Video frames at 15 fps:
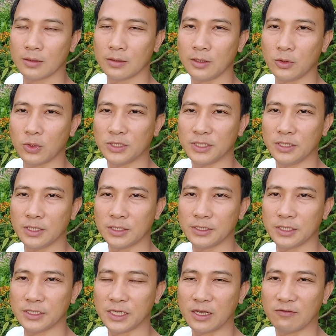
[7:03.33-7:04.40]
thì quân xin được
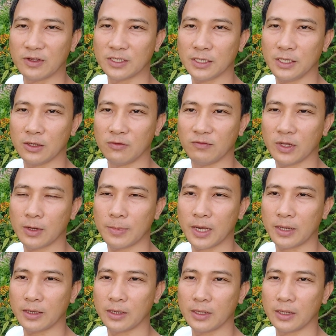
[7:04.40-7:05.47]
chia sẻ và giới thiệu với các
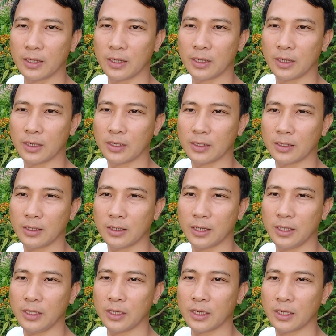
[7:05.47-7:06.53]
bạn à, cái
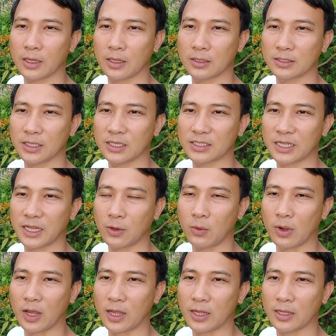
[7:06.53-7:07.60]
cây à, rất là sai
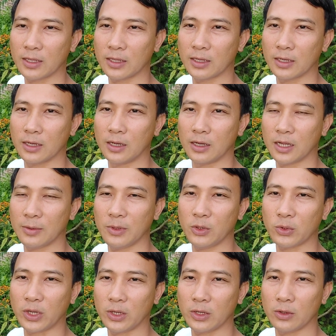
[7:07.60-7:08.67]
quả ở ngay bên
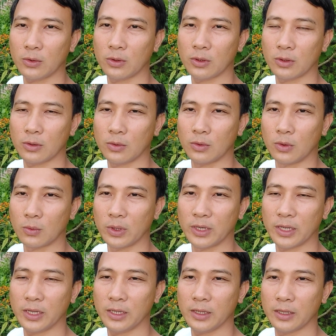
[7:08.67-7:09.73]
cạnh của
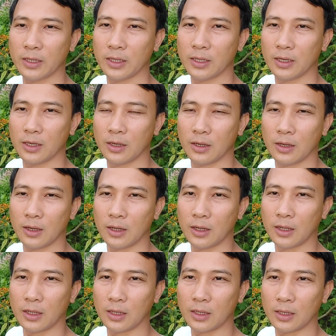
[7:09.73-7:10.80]
quân đây à,
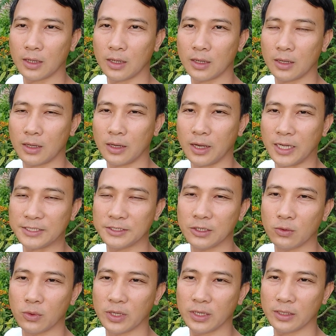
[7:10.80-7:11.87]
ở Hải
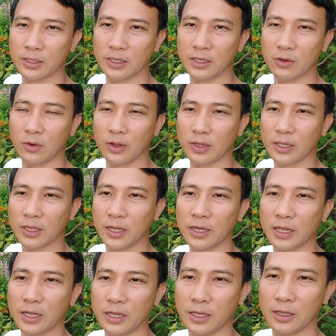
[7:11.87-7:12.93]
Dương quân ấy thì gọi cái cây
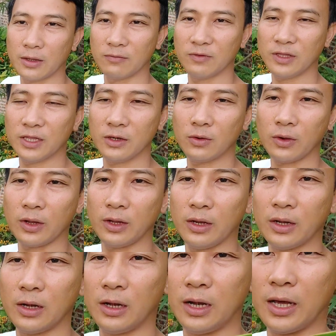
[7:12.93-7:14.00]
này à, với tên gọi
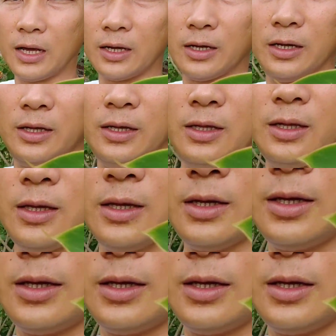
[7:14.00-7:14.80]
là cây